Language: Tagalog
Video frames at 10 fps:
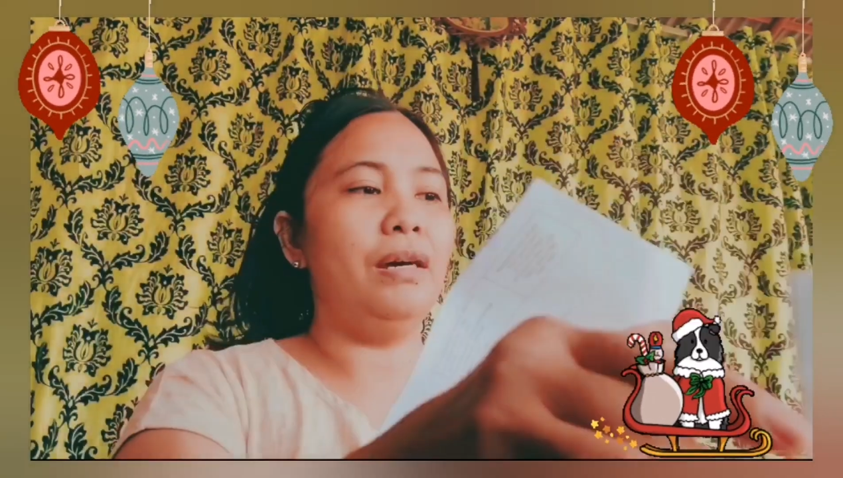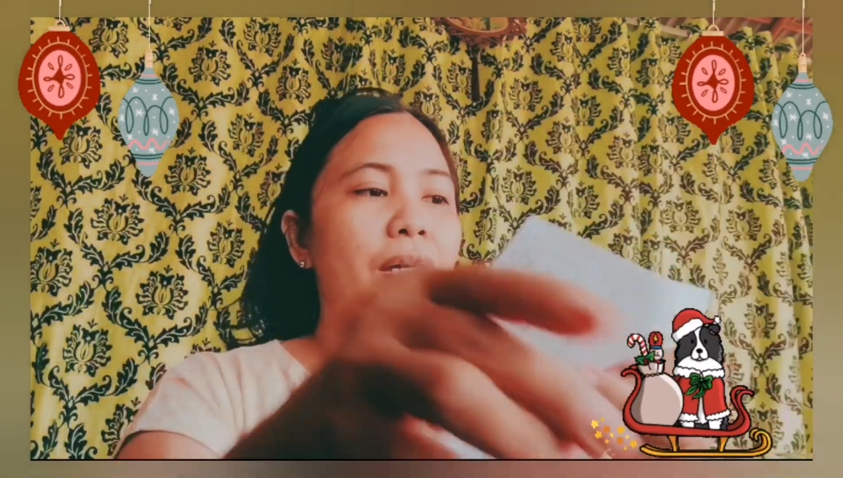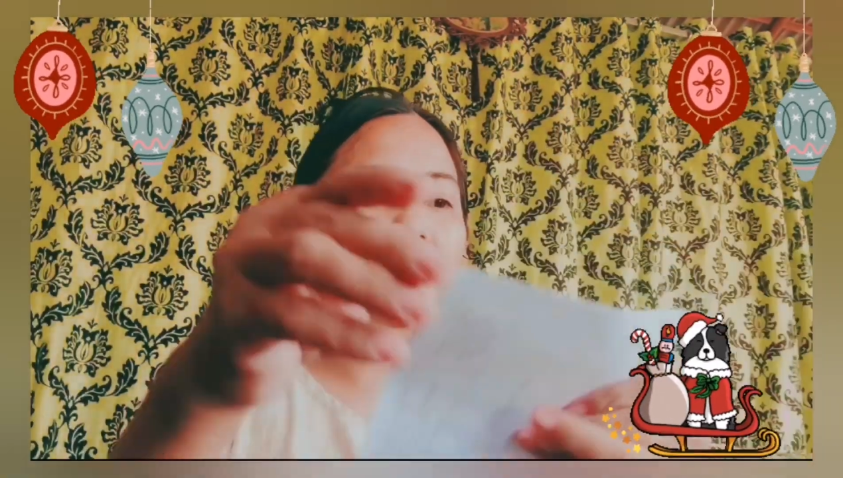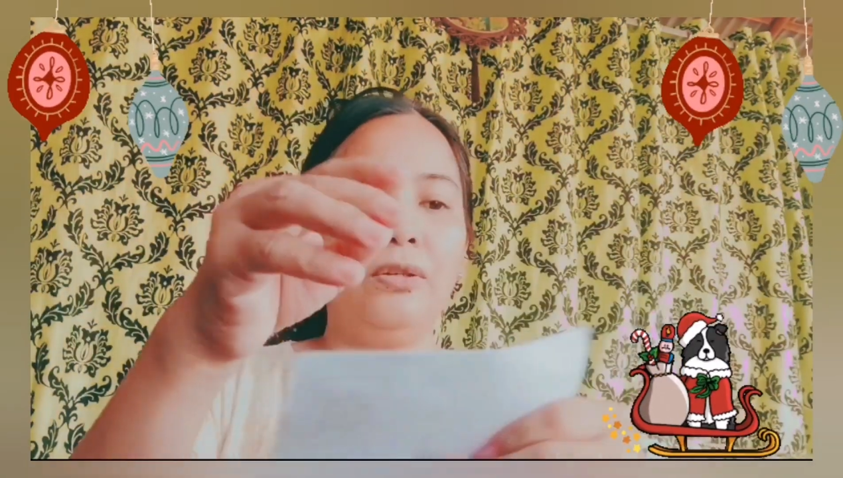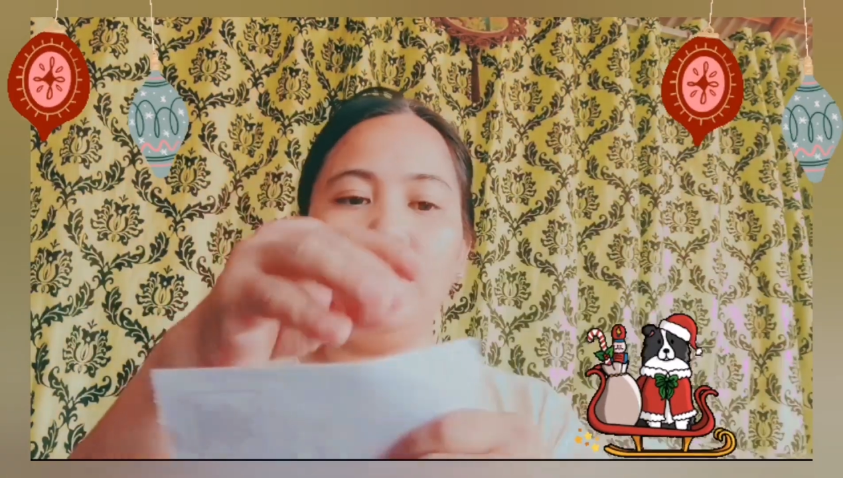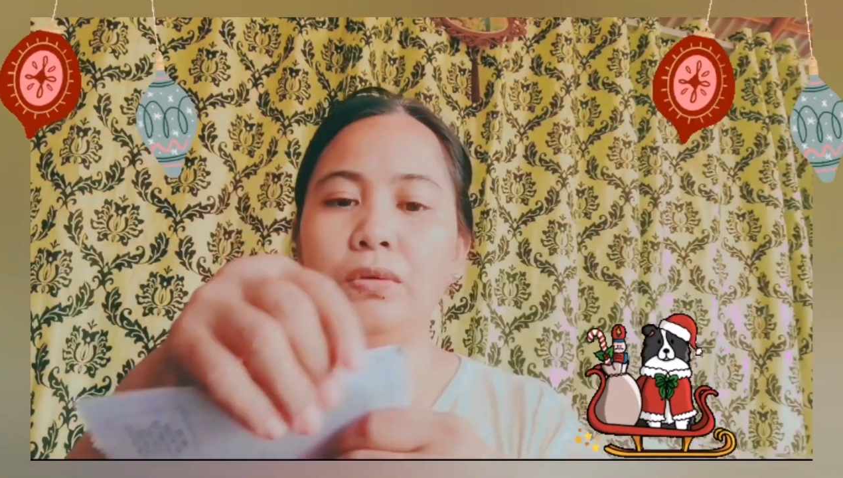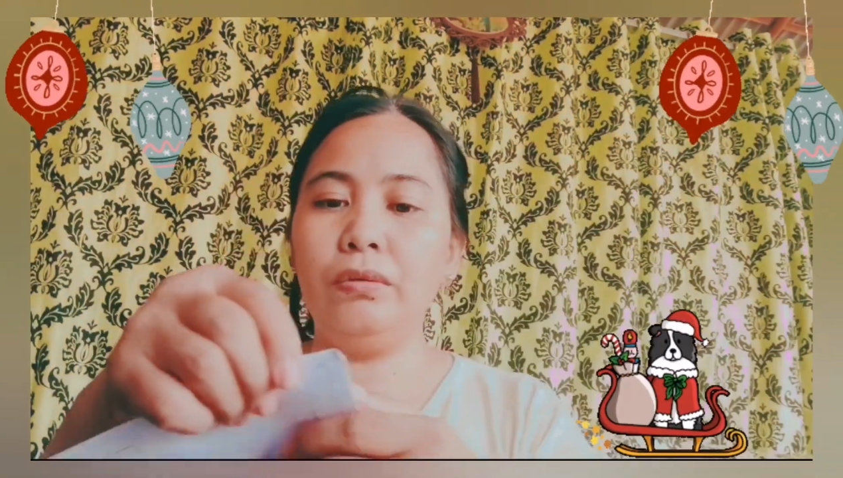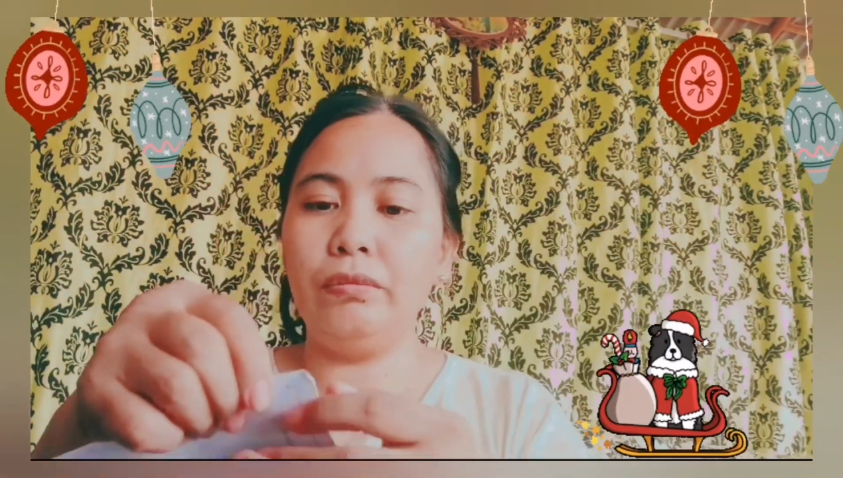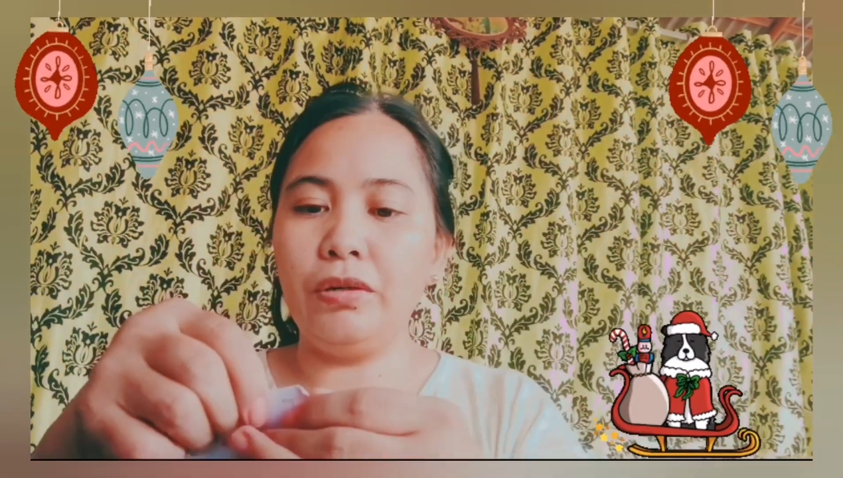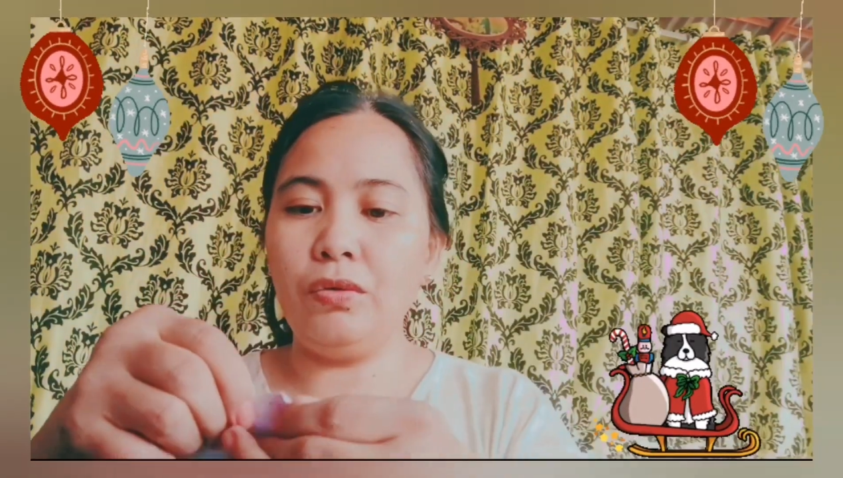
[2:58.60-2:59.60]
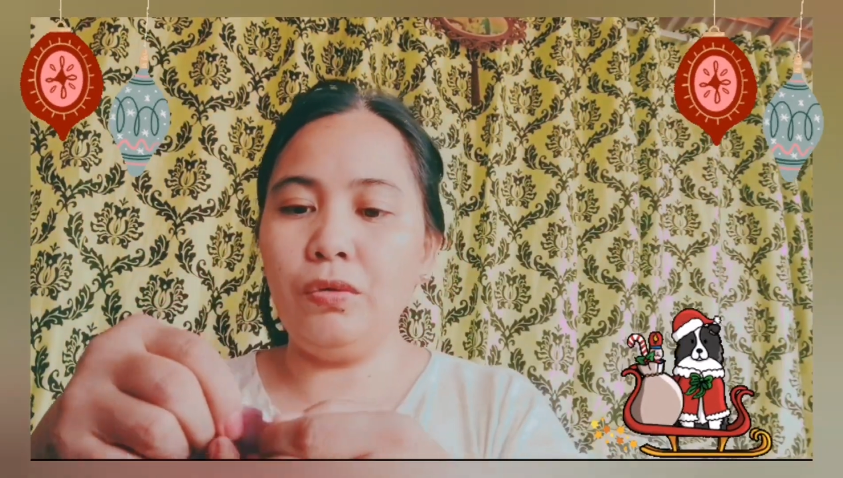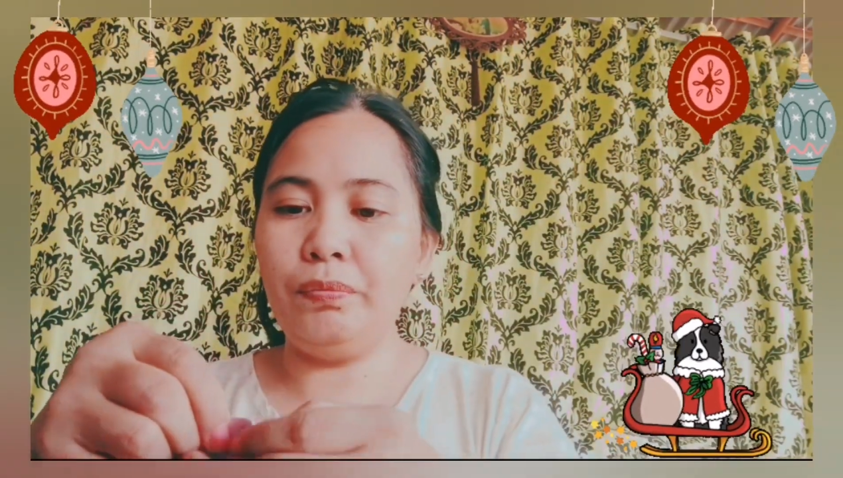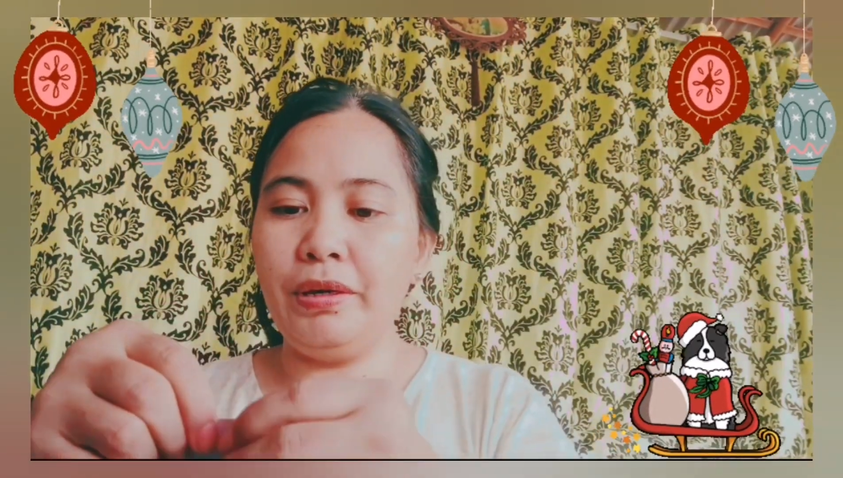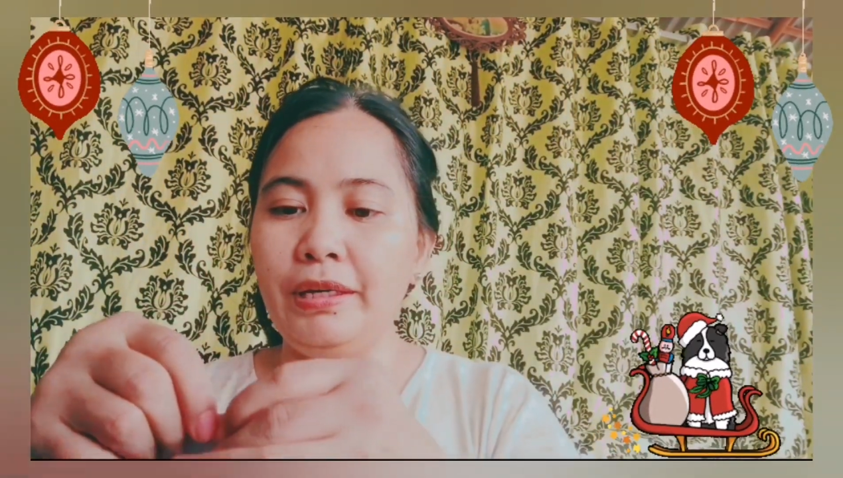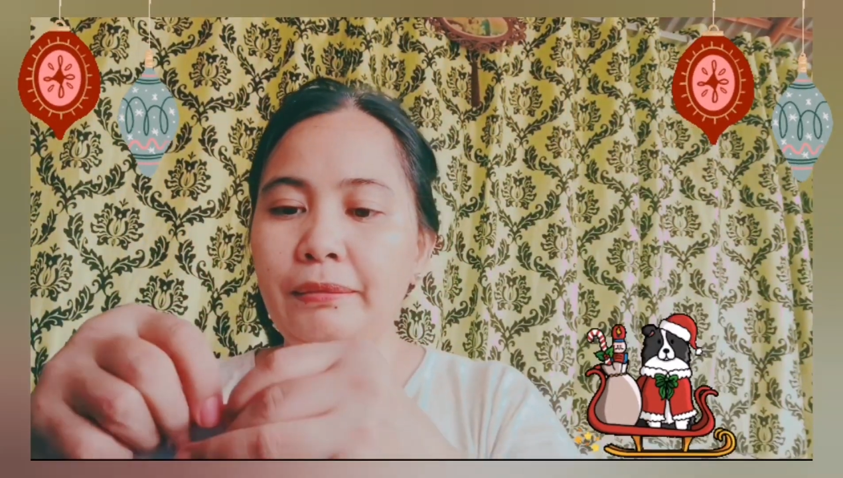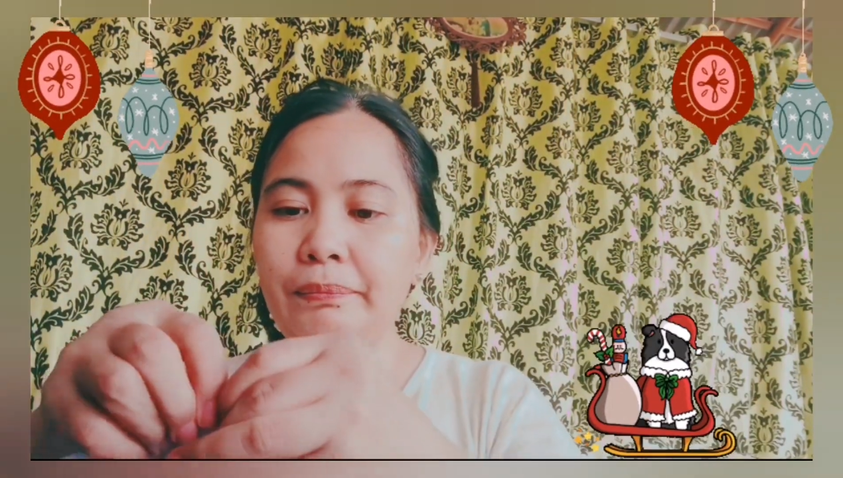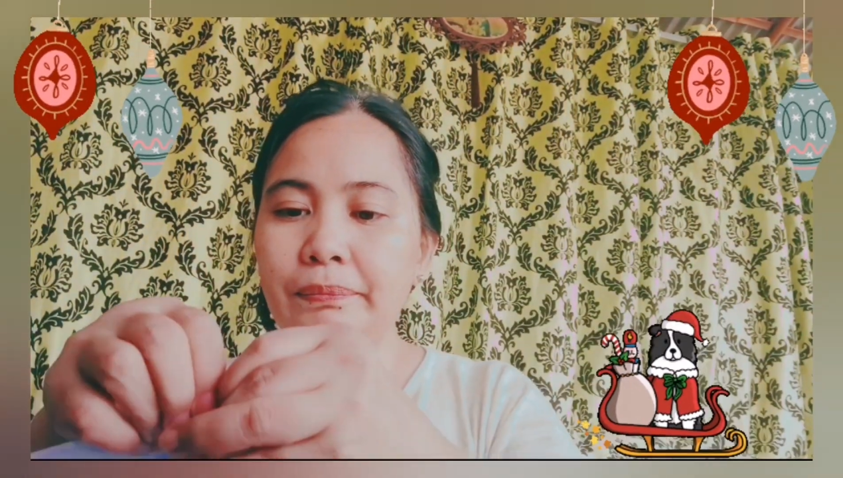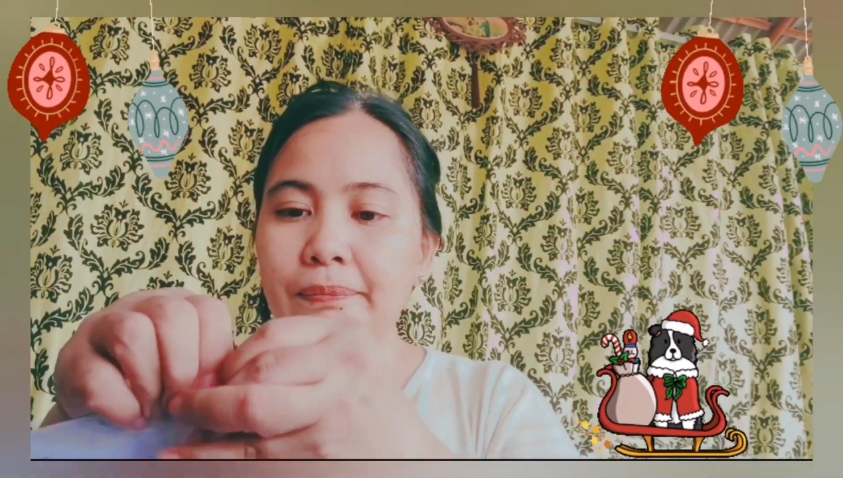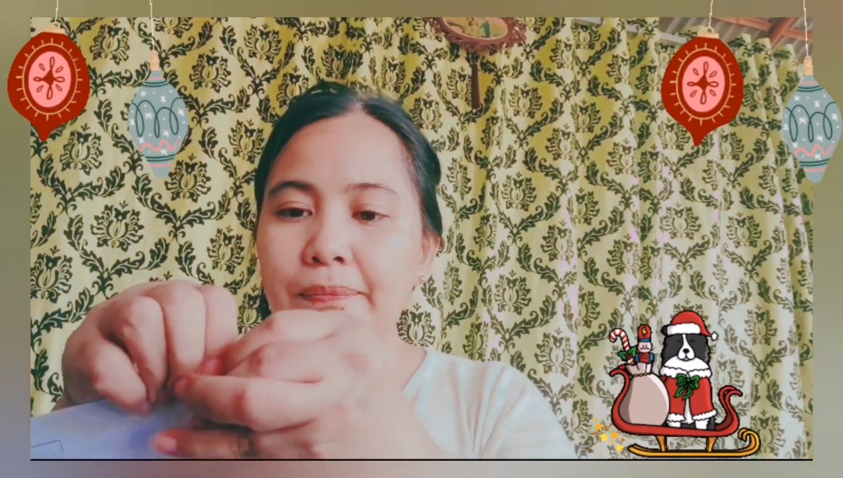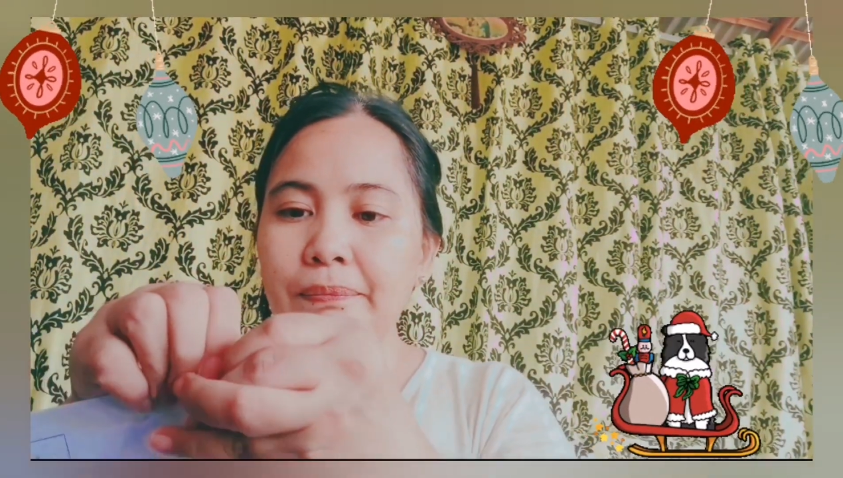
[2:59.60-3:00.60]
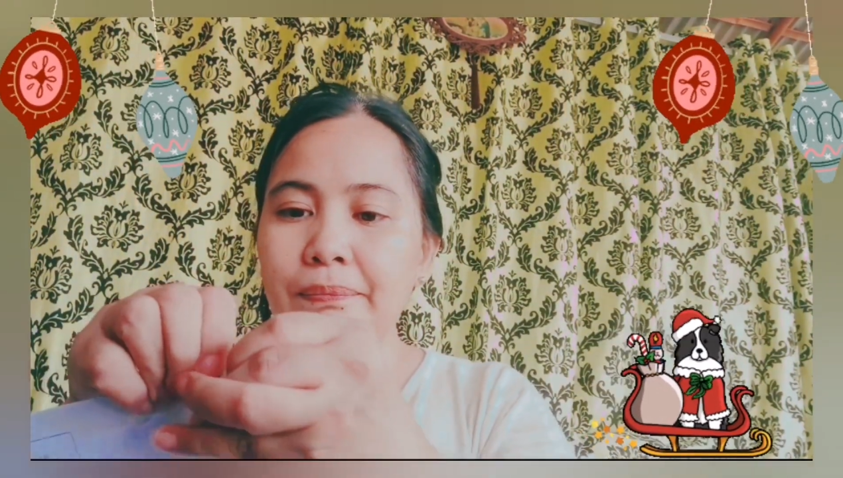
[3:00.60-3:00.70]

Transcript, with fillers: ang bagal ko mag-open?